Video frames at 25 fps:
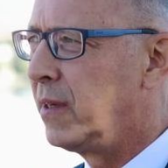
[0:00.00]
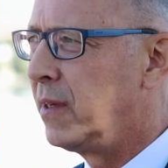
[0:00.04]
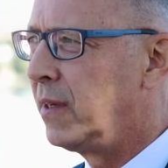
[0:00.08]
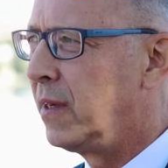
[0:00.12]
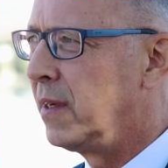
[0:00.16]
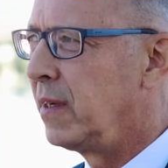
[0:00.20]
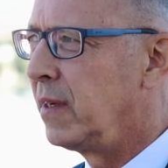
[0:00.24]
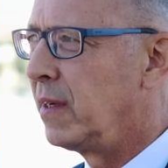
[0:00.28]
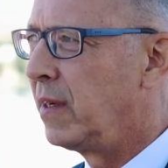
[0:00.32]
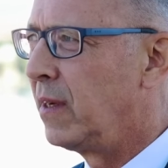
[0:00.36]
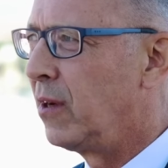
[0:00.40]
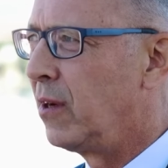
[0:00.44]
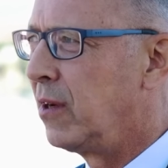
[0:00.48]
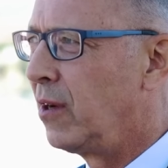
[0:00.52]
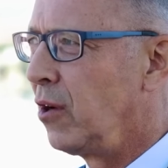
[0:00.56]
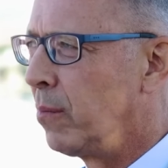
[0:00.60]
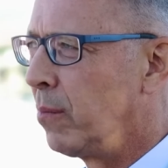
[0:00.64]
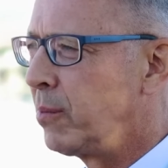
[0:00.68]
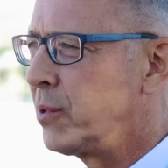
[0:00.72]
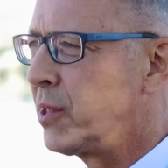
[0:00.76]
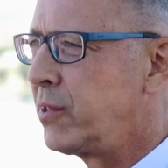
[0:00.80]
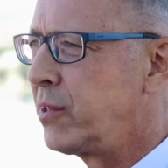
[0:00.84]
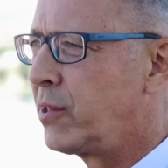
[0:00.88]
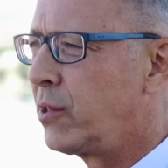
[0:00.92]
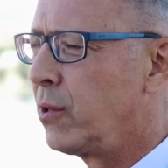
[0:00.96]
die äh,
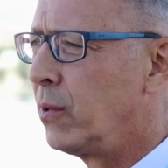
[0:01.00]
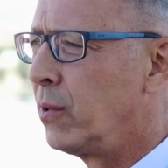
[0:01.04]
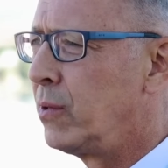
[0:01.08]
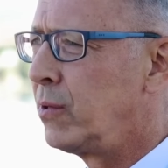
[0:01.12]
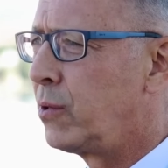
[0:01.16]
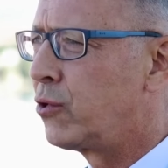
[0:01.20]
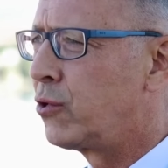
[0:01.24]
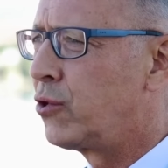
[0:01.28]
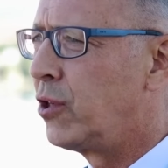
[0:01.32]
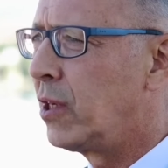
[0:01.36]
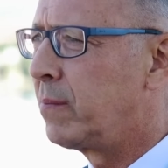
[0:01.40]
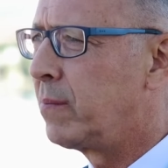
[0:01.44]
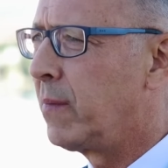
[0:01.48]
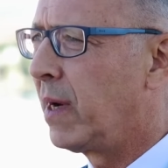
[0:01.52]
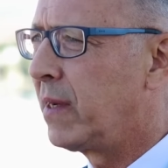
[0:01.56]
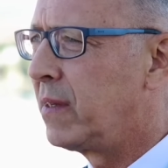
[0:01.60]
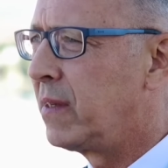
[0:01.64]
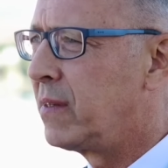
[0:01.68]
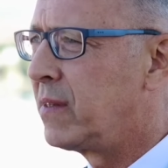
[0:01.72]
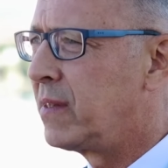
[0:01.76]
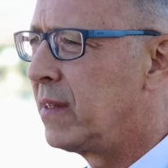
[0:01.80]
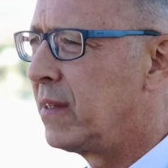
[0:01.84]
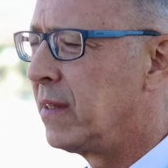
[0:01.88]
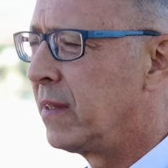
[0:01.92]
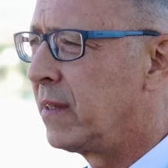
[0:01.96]
Opposition zu
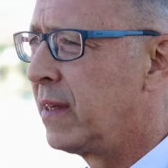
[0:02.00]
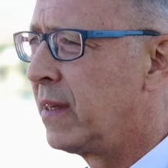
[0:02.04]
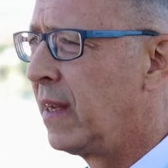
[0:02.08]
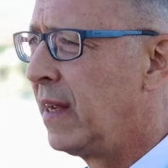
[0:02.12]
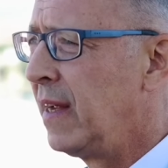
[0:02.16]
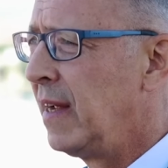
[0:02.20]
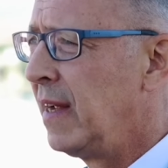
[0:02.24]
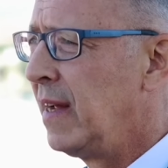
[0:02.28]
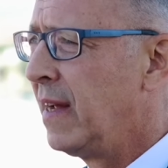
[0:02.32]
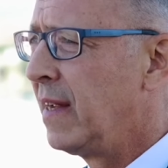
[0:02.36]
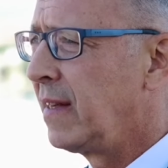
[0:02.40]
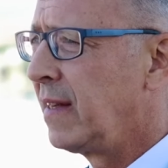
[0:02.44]
stigmatisieren,